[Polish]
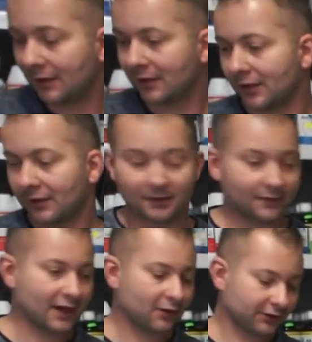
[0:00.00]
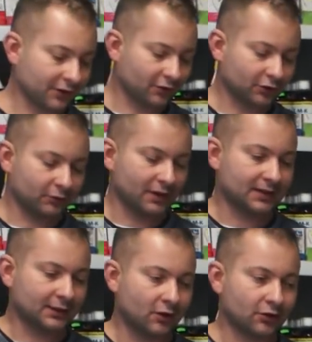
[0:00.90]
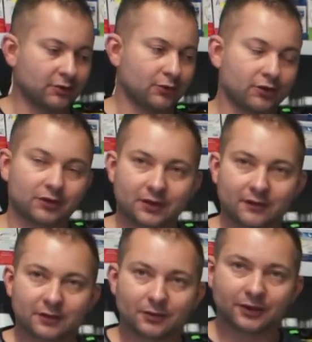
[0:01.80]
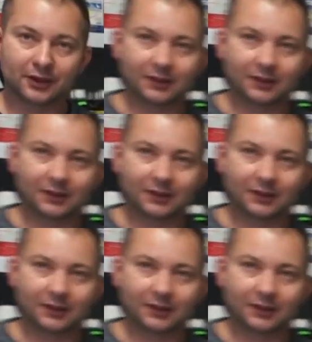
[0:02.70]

Yy, na loty kosztuje 189 zł.